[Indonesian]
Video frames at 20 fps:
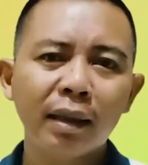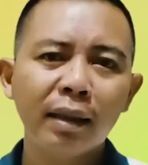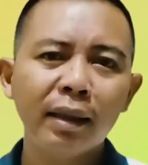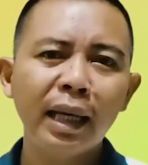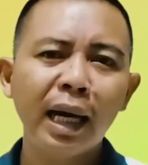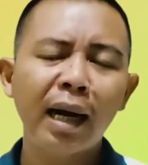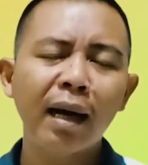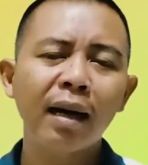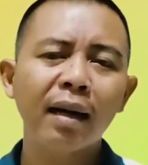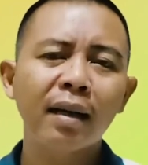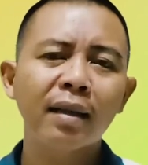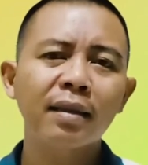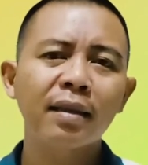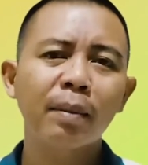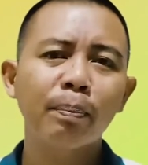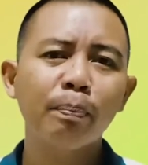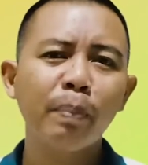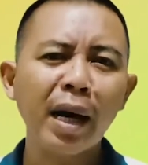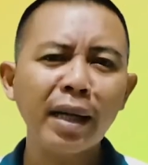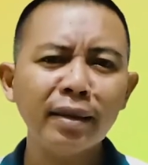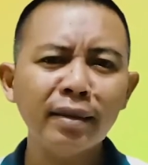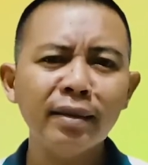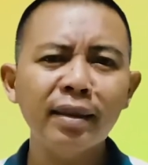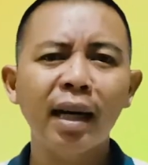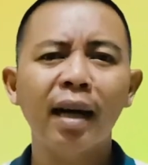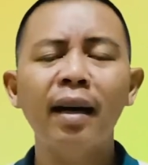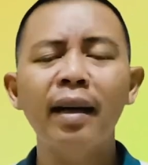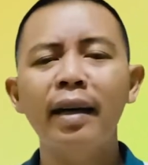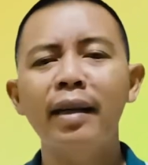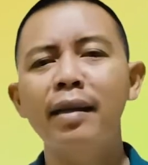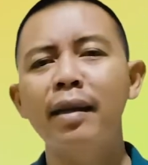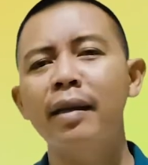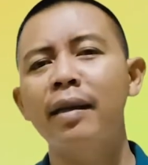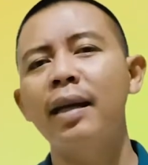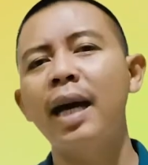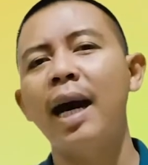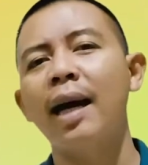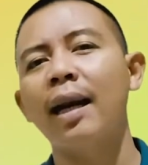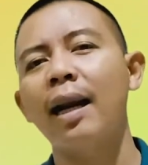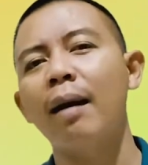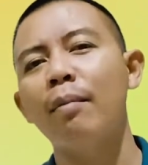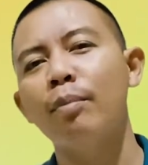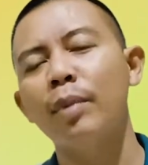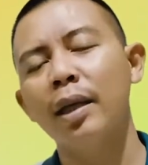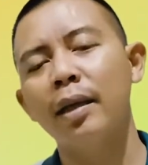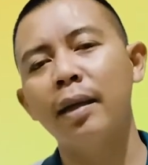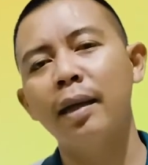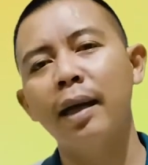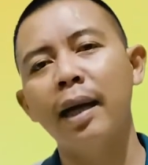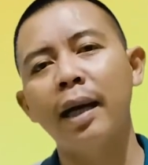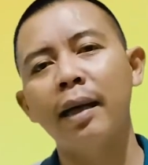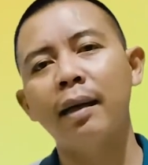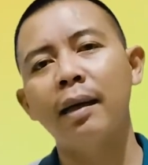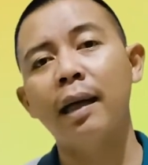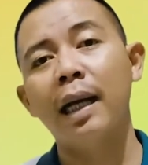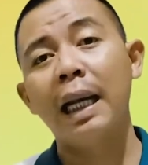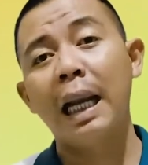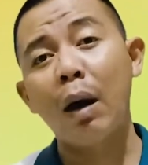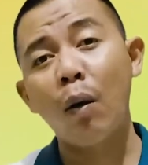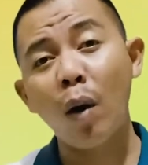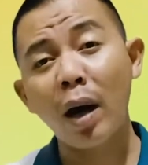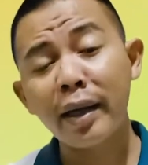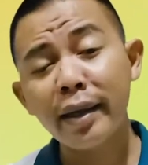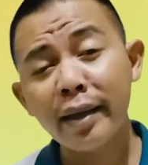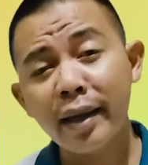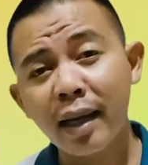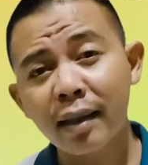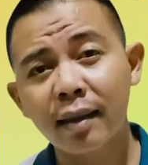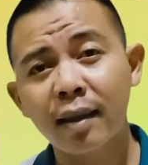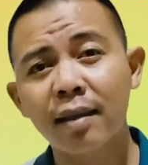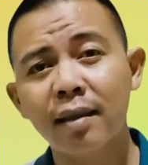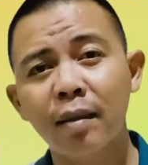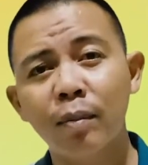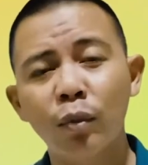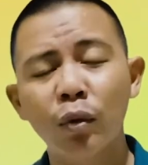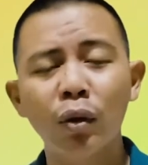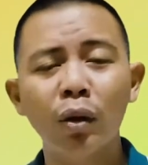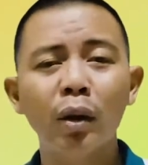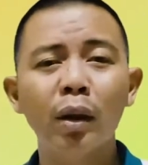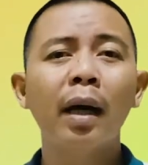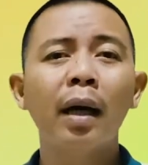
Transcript: yang sepanjang ini dialami dengan lawannya tersebut